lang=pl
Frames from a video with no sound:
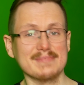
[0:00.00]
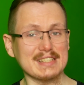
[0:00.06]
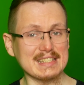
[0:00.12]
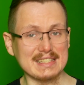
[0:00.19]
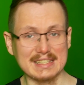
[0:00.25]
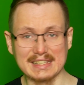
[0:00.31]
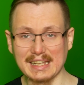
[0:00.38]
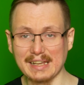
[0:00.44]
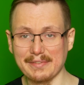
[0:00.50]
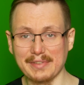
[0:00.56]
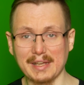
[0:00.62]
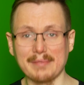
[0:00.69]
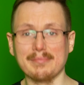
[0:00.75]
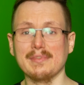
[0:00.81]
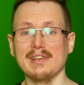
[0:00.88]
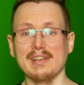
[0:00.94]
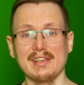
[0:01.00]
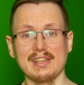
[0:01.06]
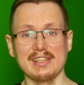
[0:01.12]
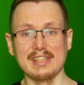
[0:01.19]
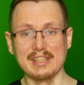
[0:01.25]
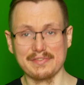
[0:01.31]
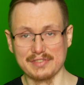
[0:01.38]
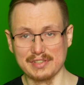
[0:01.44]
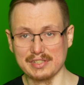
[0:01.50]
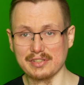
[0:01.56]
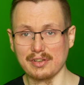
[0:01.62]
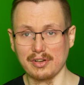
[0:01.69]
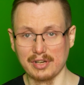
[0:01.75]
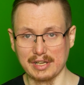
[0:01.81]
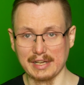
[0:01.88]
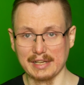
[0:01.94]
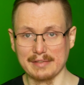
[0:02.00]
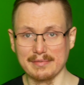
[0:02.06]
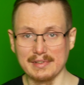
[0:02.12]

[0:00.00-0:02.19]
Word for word: przedstawiam i jest wszystko ok.